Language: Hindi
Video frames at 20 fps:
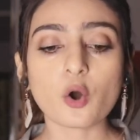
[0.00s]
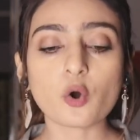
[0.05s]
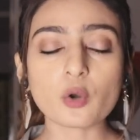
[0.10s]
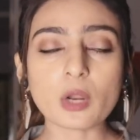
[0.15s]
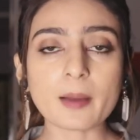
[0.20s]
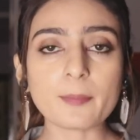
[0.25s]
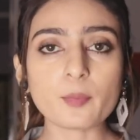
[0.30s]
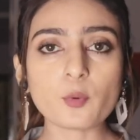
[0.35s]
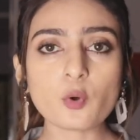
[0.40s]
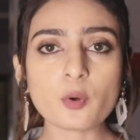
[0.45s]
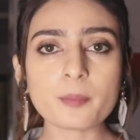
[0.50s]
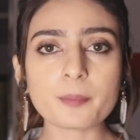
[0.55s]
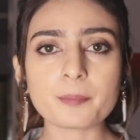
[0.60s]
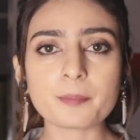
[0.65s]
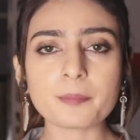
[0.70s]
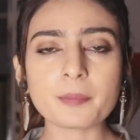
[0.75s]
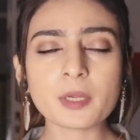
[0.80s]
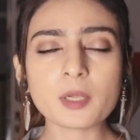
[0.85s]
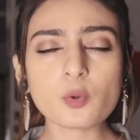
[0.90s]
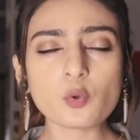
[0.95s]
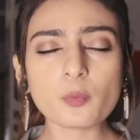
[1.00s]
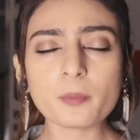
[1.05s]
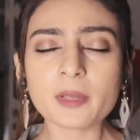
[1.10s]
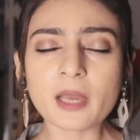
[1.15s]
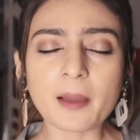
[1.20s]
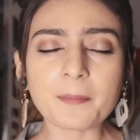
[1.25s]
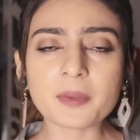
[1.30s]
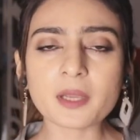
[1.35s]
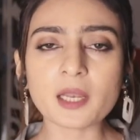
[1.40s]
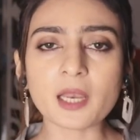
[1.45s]
और आप लोग बिल्कुल
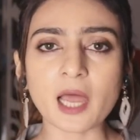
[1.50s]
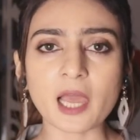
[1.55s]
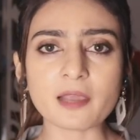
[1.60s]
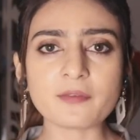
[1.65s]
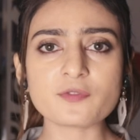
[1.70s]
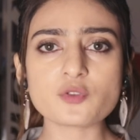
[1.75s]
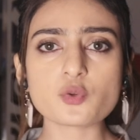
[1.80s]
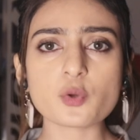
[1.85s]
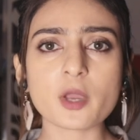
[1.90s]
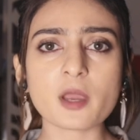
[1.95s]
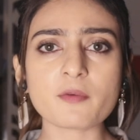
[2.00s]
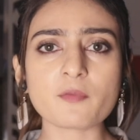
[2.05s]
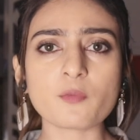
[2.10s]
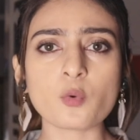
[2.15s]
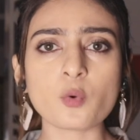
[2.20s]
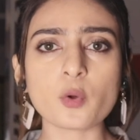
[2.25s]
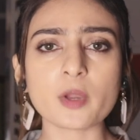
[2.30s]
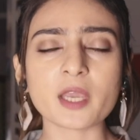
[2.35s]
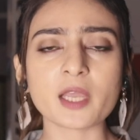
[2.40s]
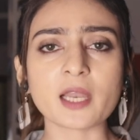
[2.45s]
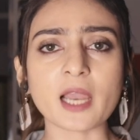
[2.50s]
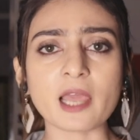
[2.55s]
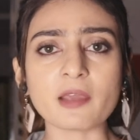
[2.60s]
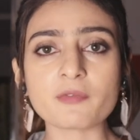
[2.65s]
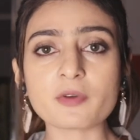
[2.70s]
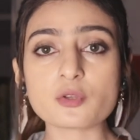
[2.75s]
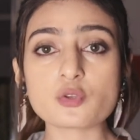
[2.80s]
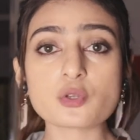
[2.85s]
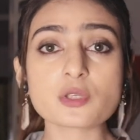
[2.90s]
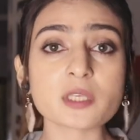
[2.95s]
भी आपकी लाइफ जो है वो एक
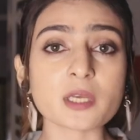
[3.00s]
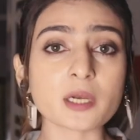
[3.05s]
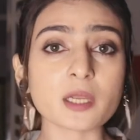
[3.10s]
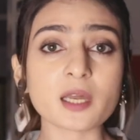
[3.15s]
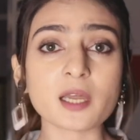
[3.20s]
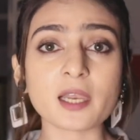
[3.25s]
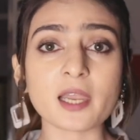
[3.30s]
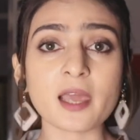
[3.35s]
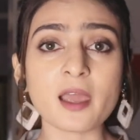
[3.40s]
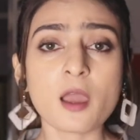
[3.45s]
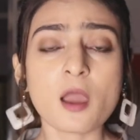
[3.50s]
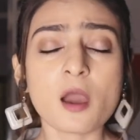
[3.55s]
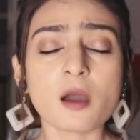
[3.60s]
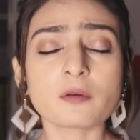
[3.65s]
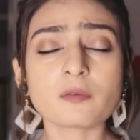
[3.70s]
लाइफ का जो सर्कल है